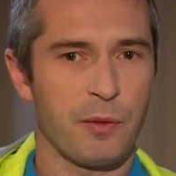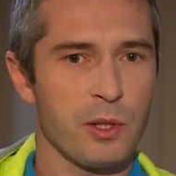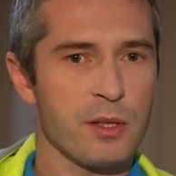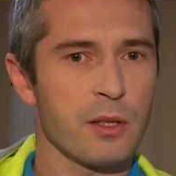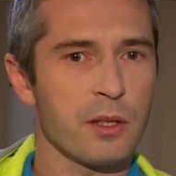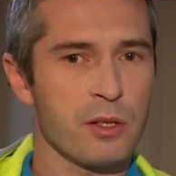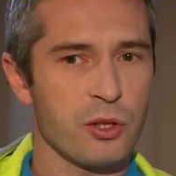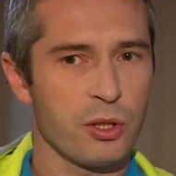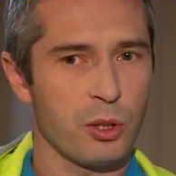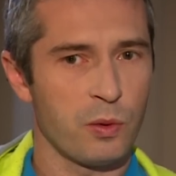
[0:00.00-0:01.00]
pewno jest to jeden z
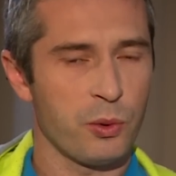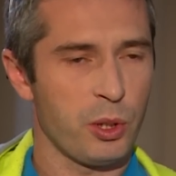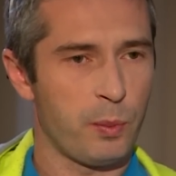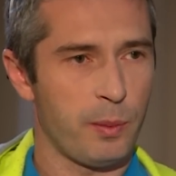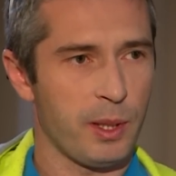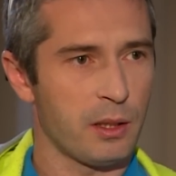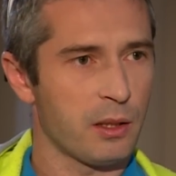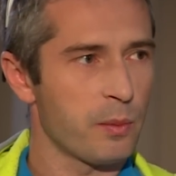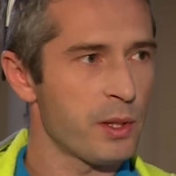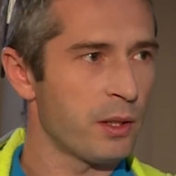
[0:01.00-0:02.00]
czynników, który pomaga,
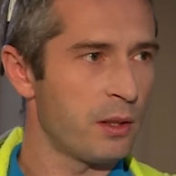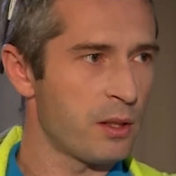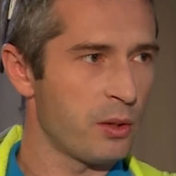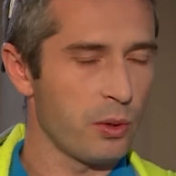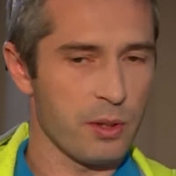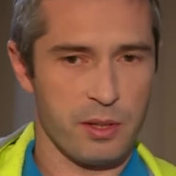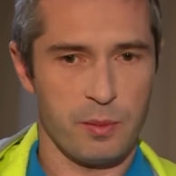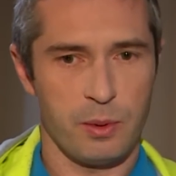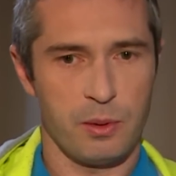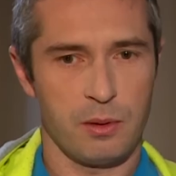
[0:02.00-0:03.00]
natomiast nie decydujący,
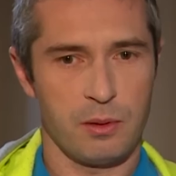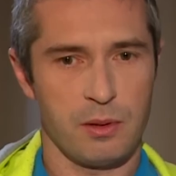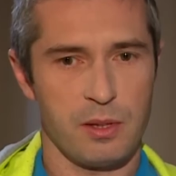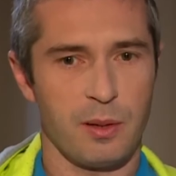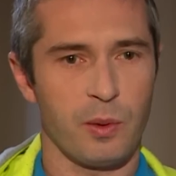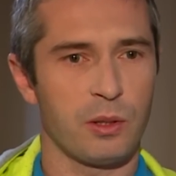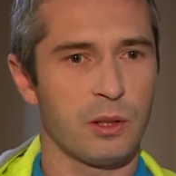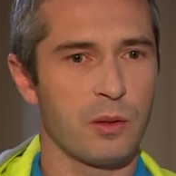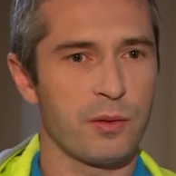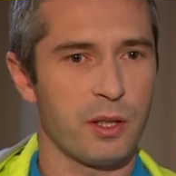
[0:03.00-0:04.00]
bo znam
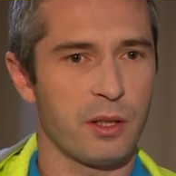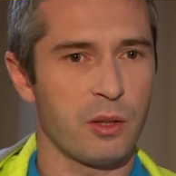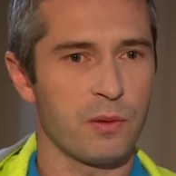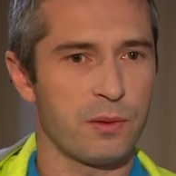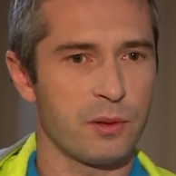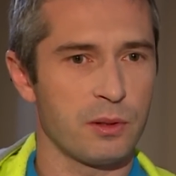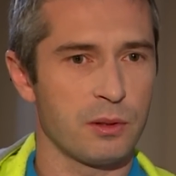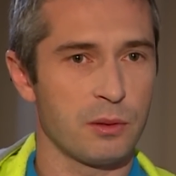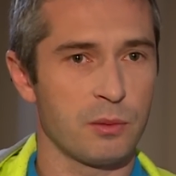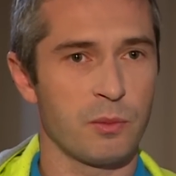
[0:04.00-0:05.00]
kolegów, trenerów e,
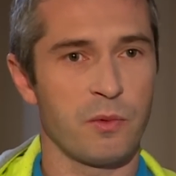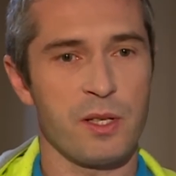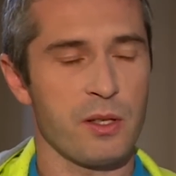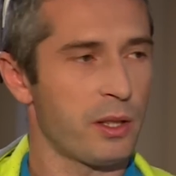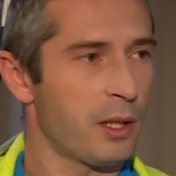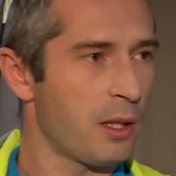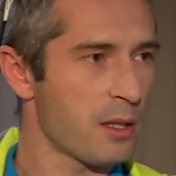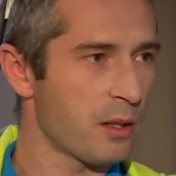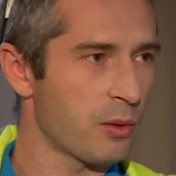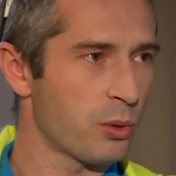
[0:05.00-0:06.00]
wysokiej
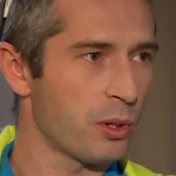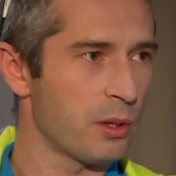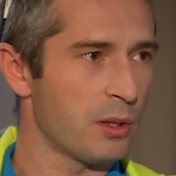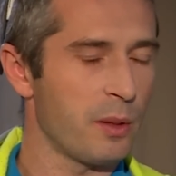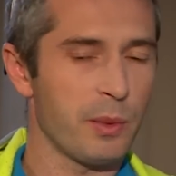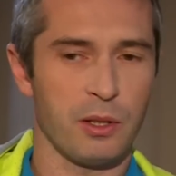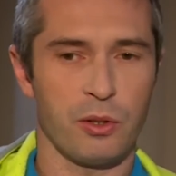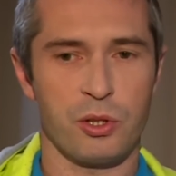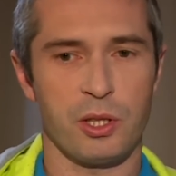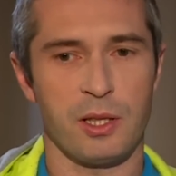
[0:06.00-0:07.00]
klasy, którzy nie mieli do
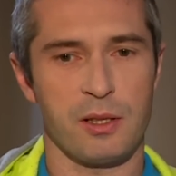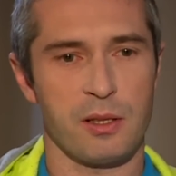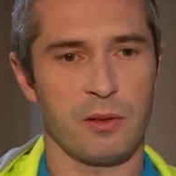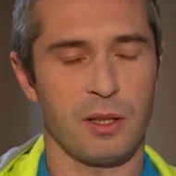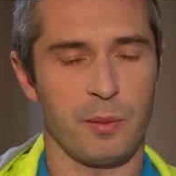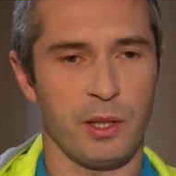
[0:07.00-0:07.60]
czynienia ze skokami